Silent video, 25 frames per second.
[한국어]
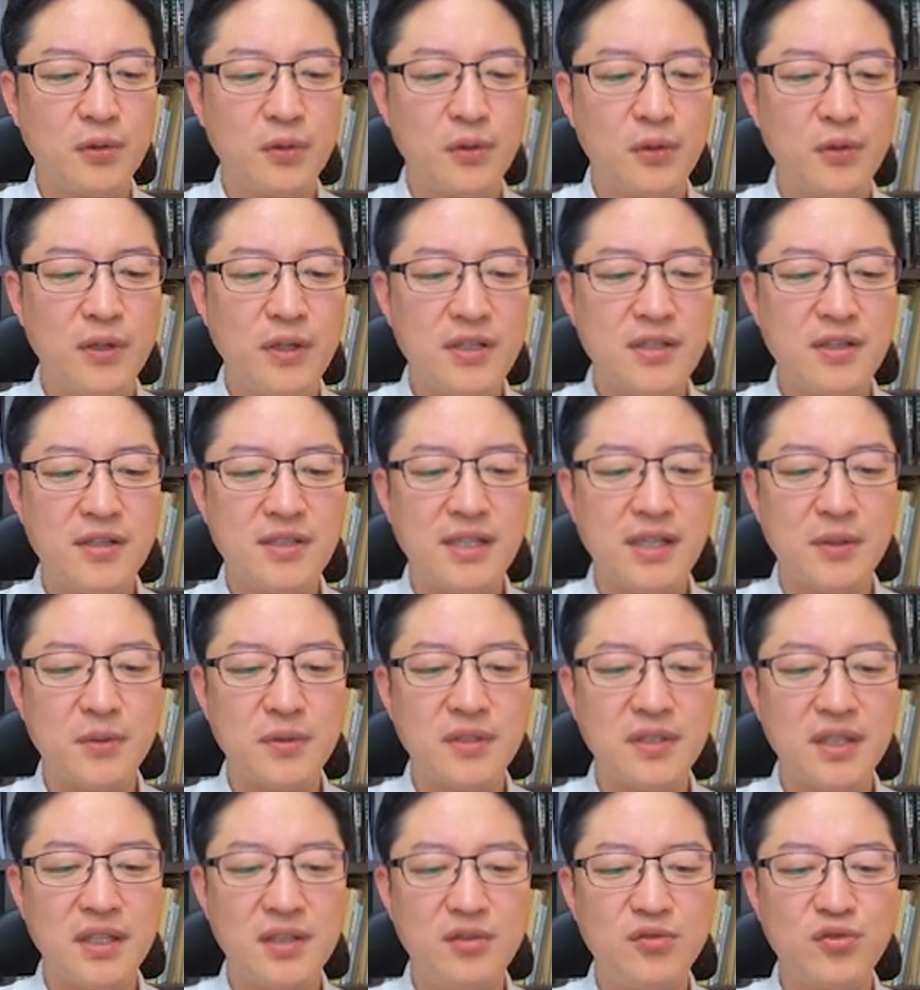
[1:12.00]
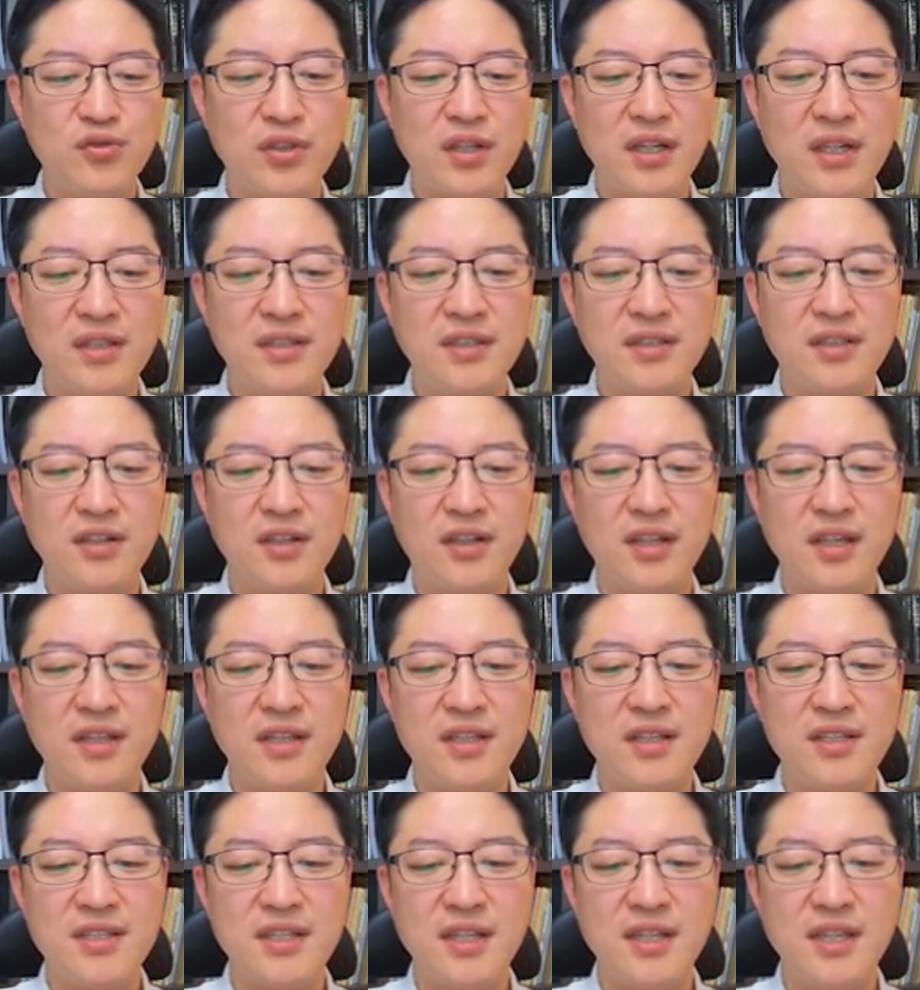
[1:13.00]
도로에서 자동차를 운전할 능력이
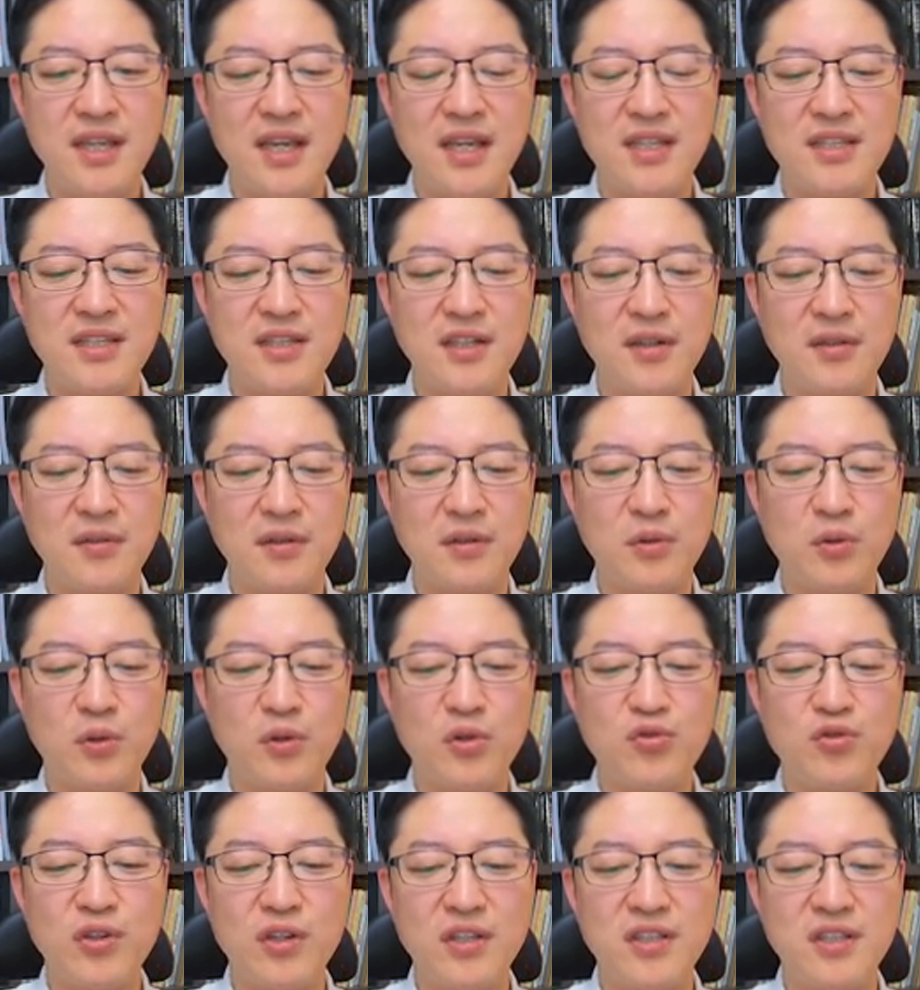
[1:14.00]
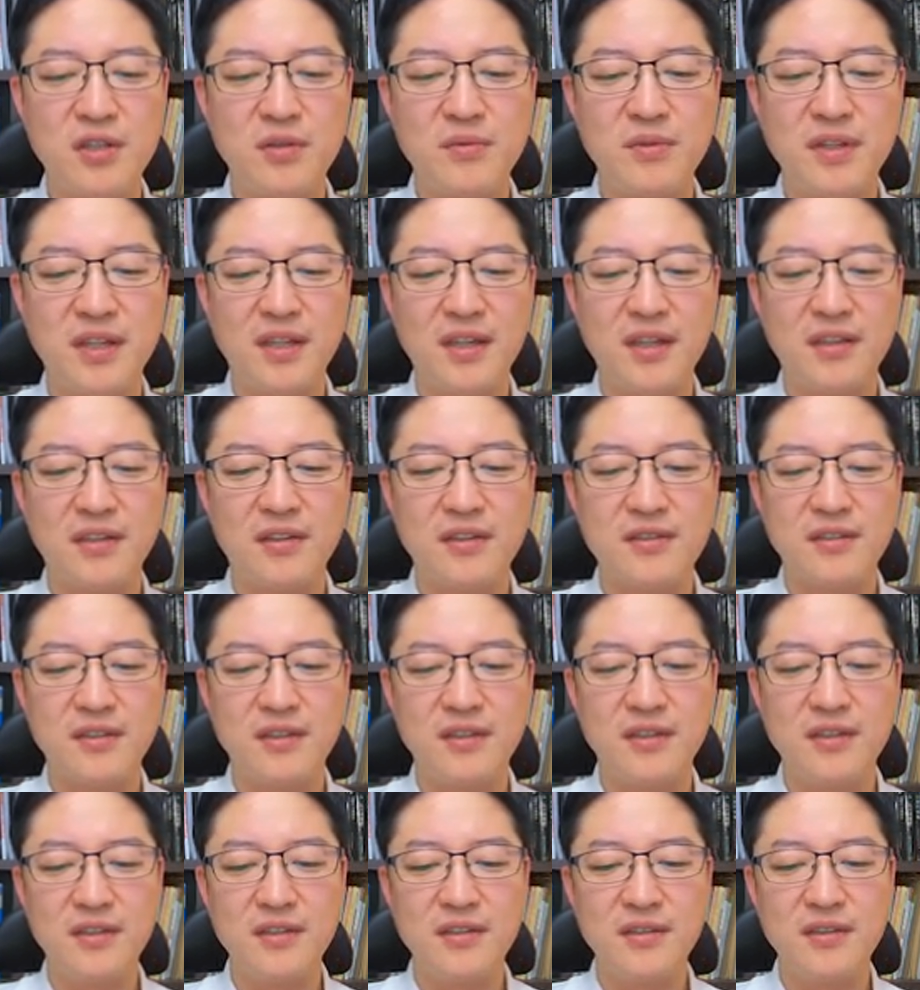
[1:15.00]
있는지에 대한 시험, 도로주행 시험 얘기하는
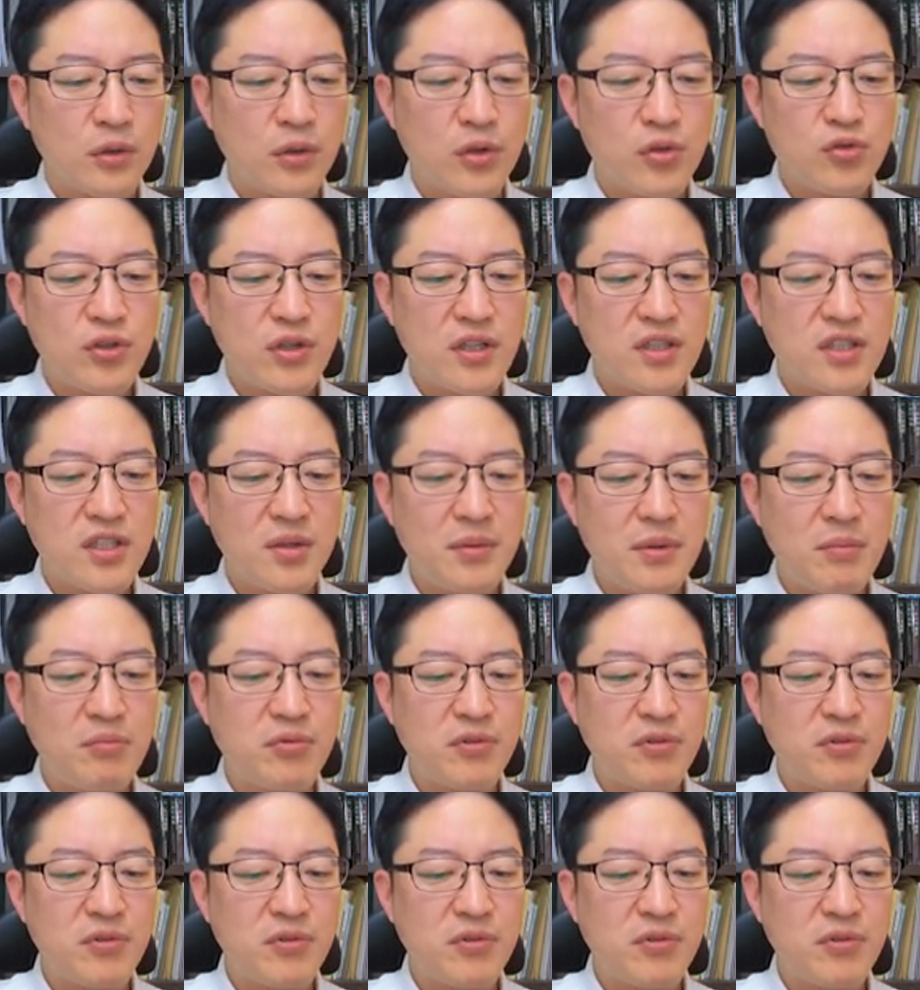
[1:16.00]
거죠. 도로주행 시험에